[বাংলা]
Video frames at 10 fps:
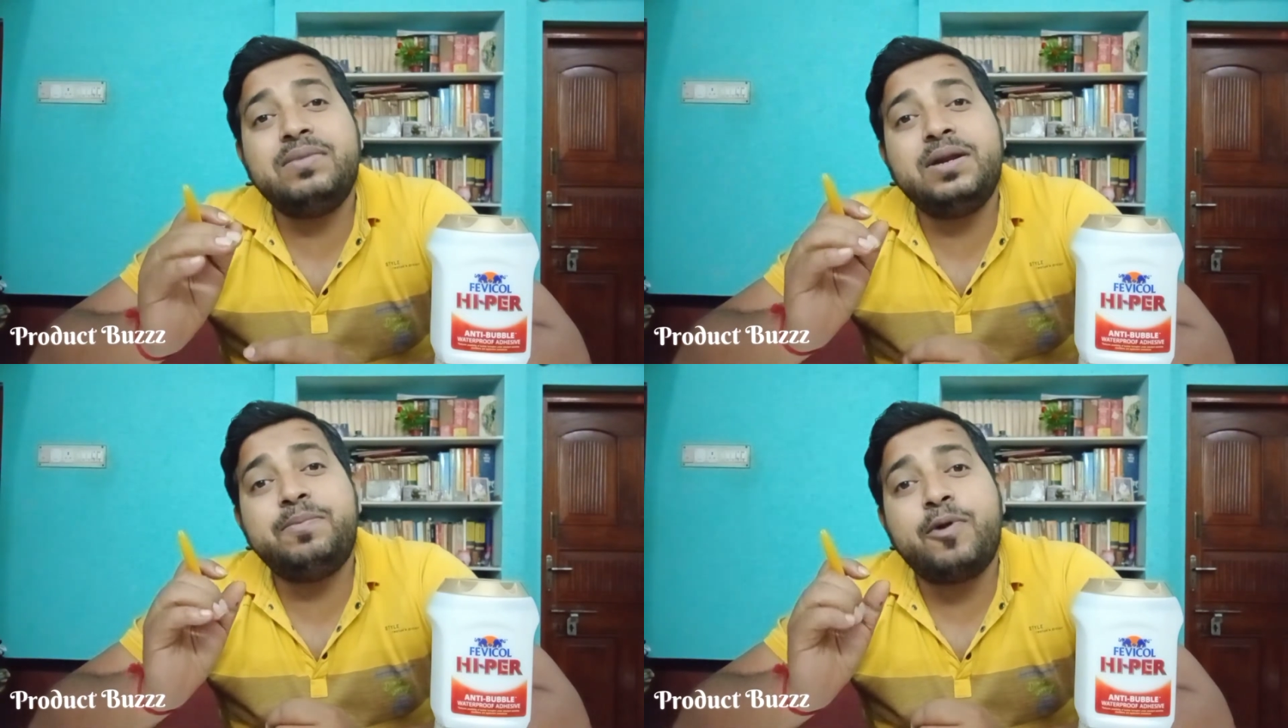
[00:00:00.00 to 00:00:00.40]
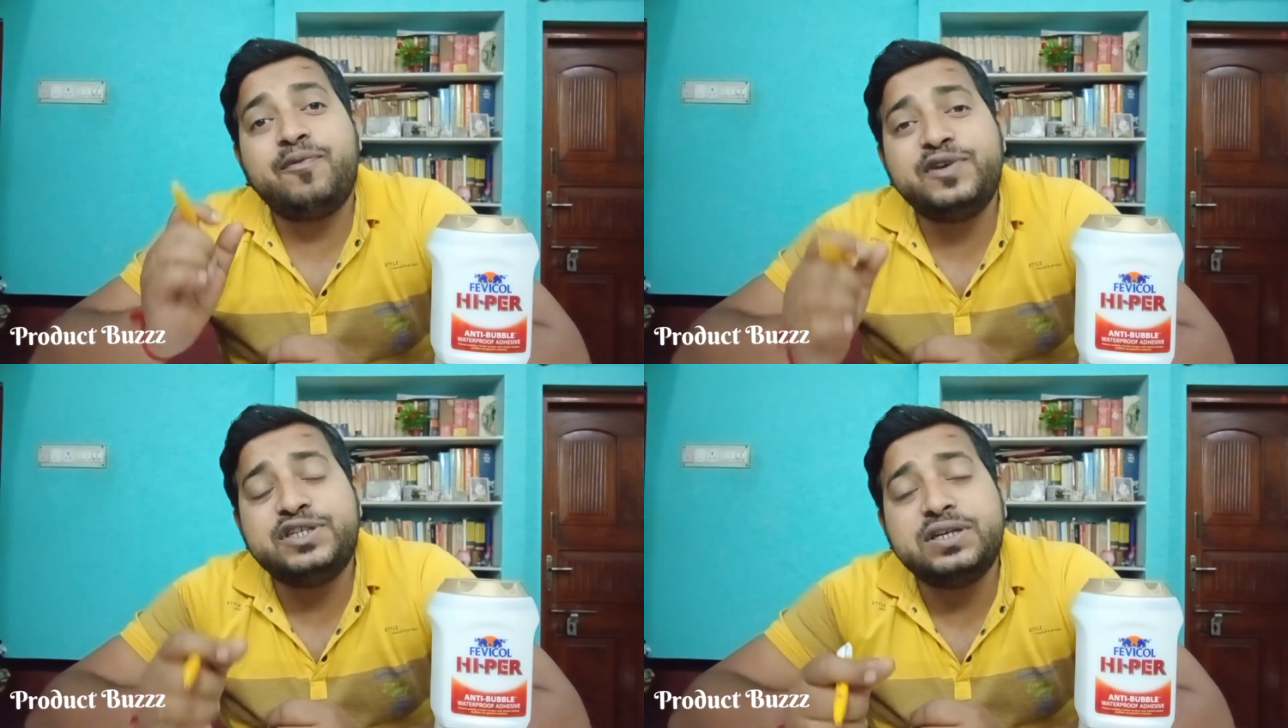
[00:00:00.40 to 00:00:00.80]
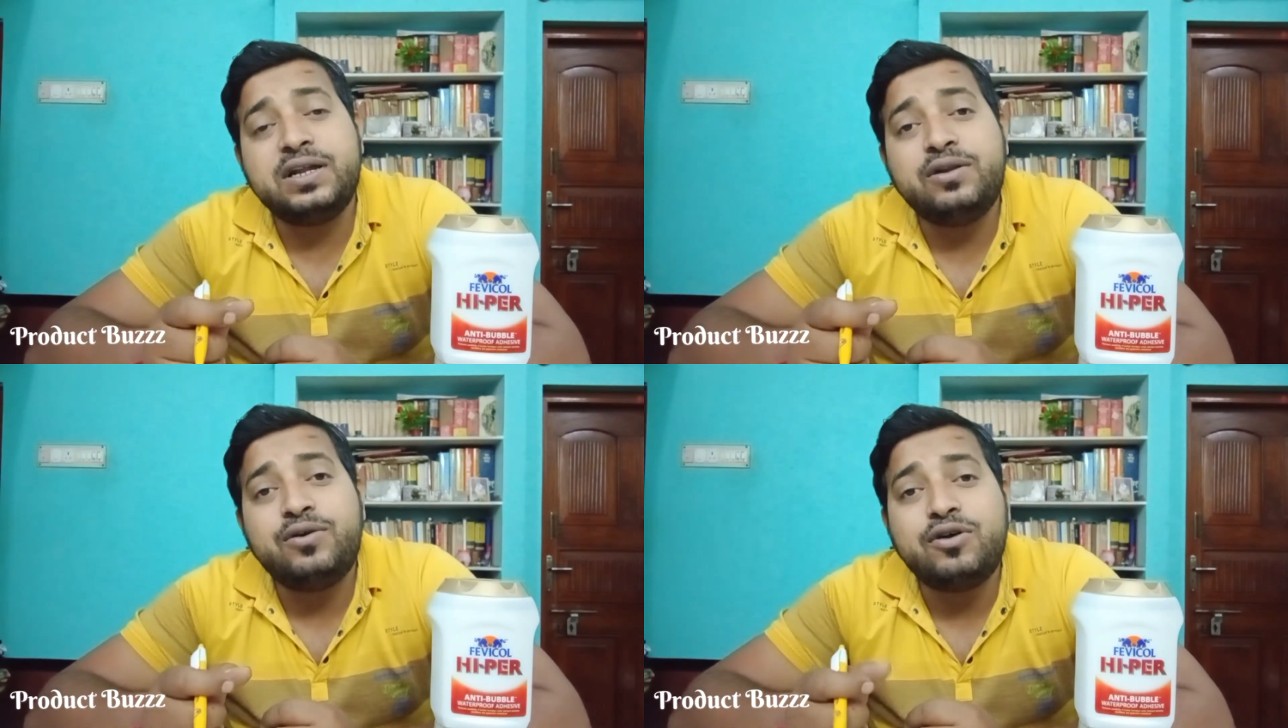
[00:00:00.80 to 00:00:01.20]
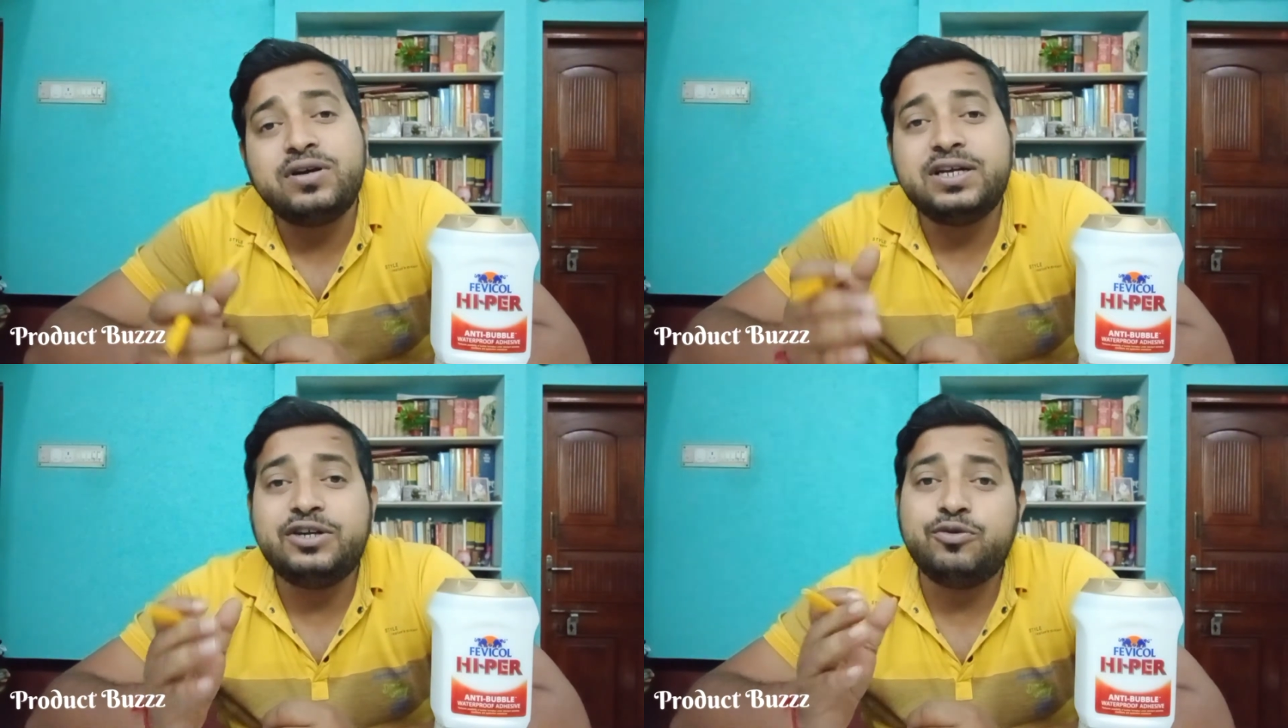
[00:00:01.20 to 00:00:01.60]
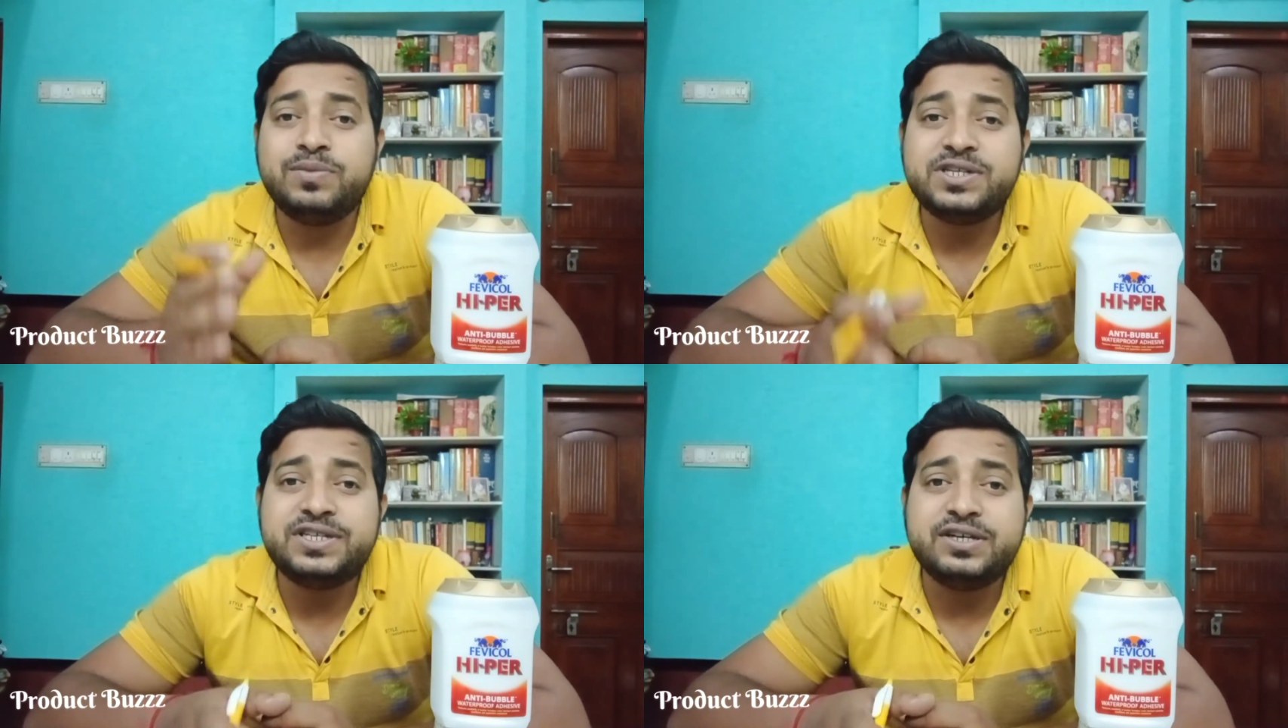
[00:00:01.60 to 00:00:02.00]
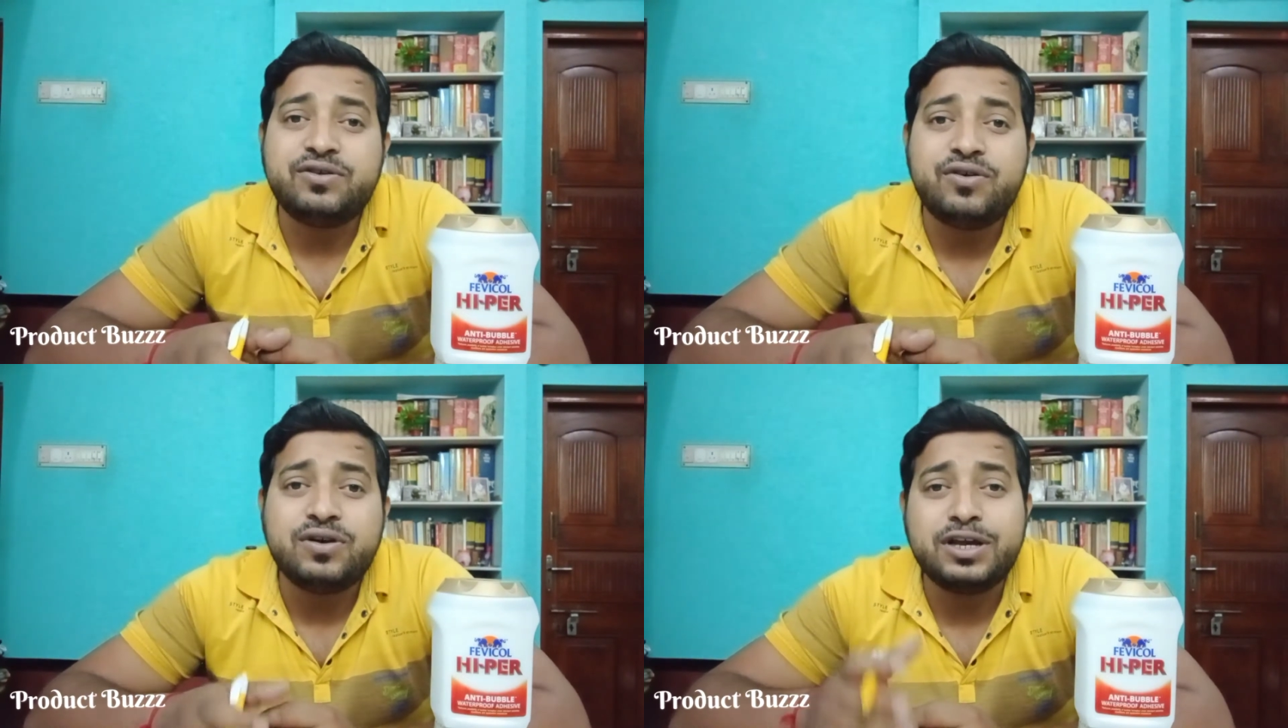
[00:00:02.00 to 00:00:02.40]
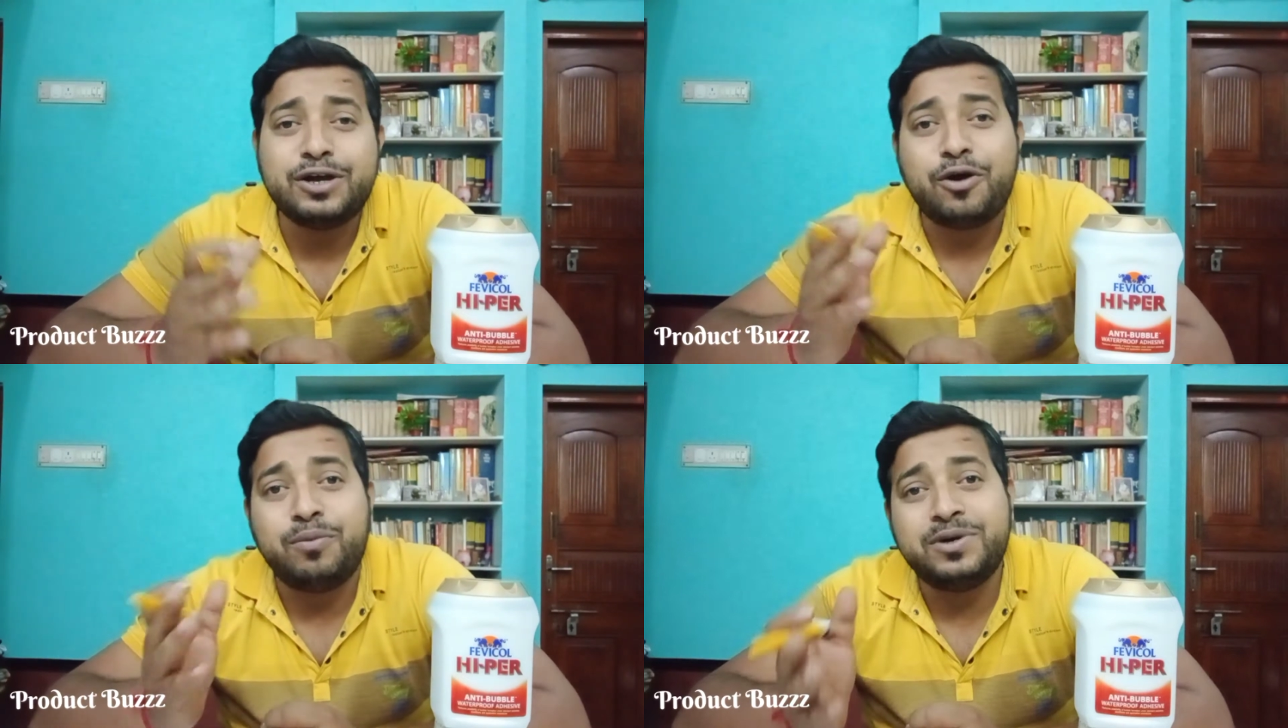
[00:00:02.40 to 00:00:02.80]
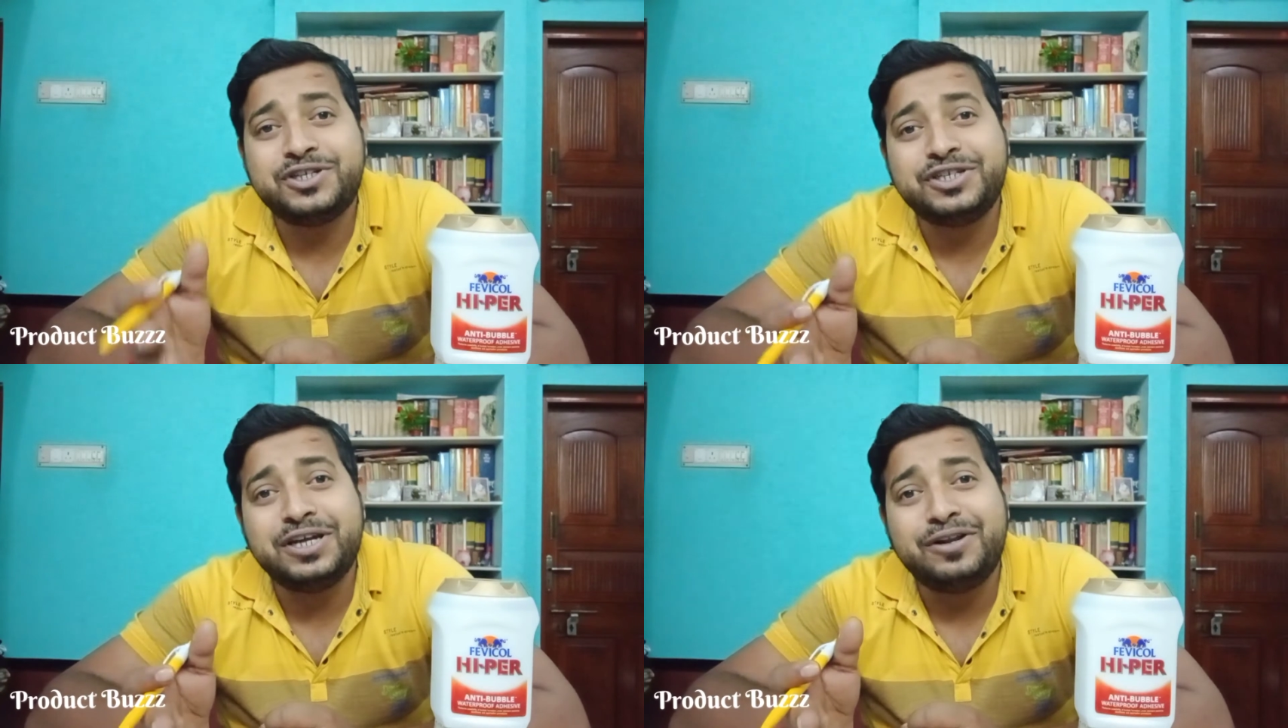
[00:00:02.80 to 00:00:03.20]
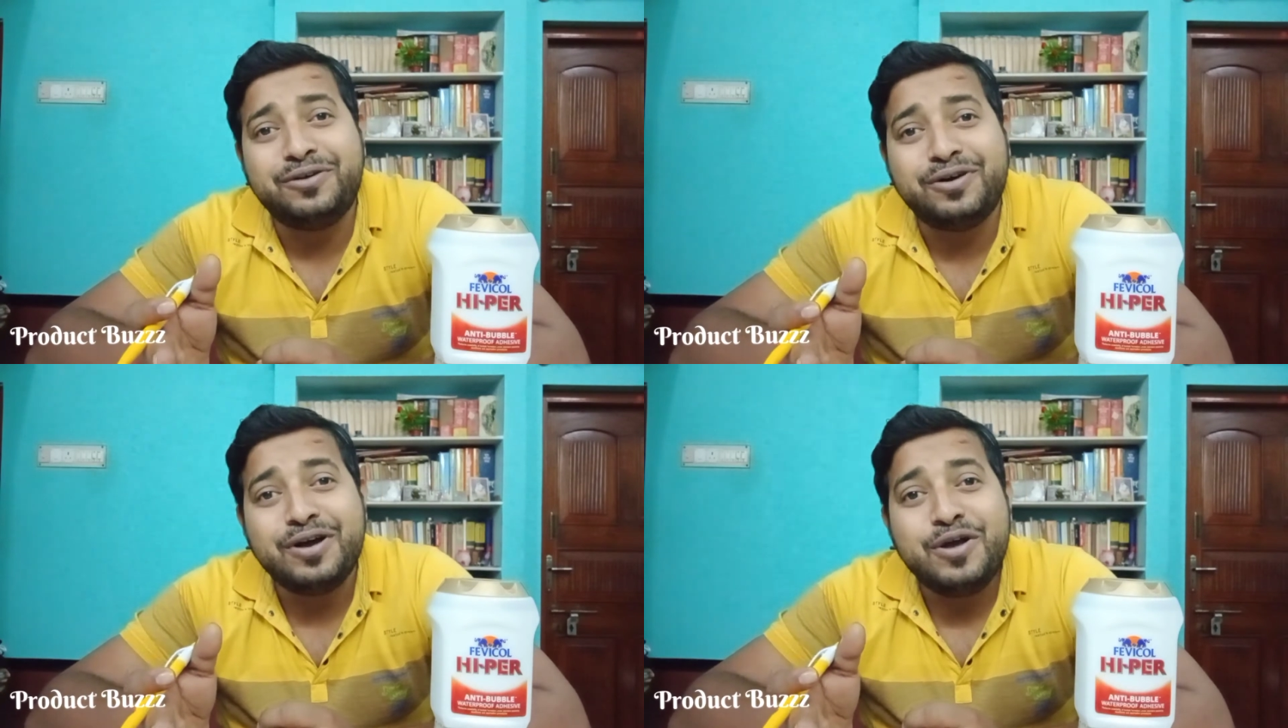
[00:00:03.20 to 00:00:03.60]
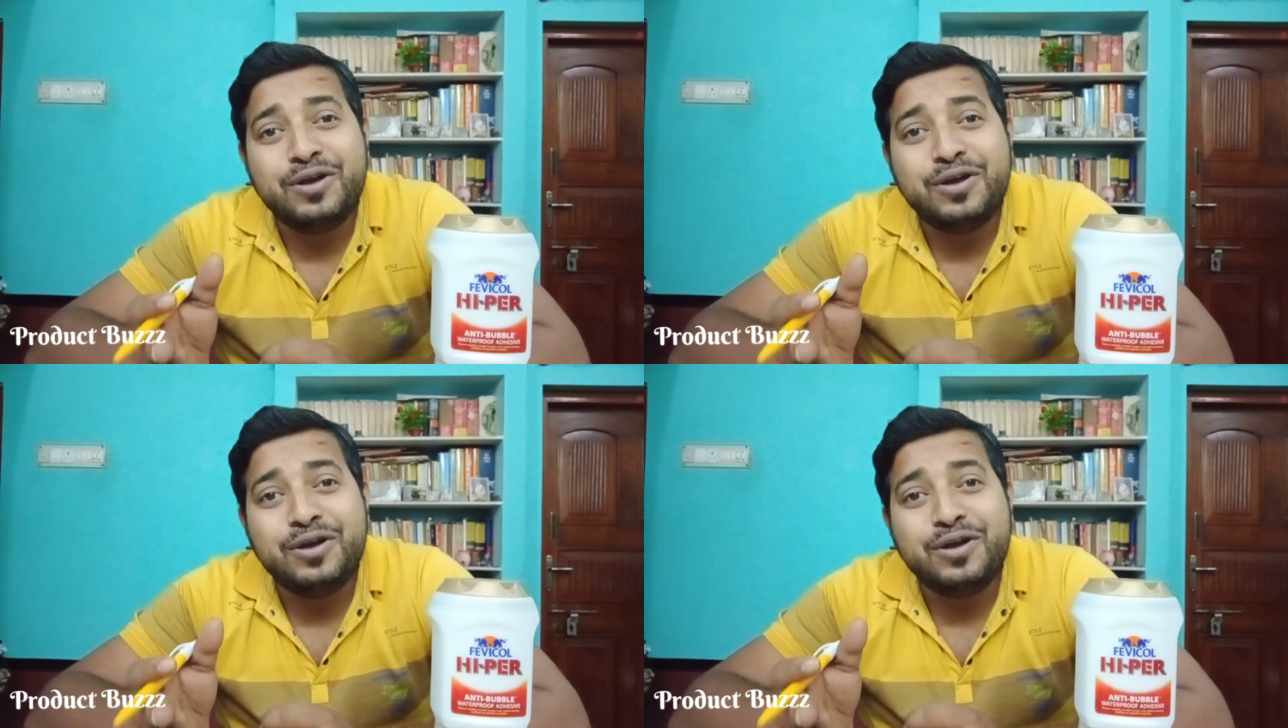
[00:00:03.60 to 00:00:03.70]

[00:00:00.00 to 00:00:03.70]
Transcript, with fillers: মানে প্রফেশনাল হোক কি ডোমেস্টিক হোক কি কমার্শিয়াল হোক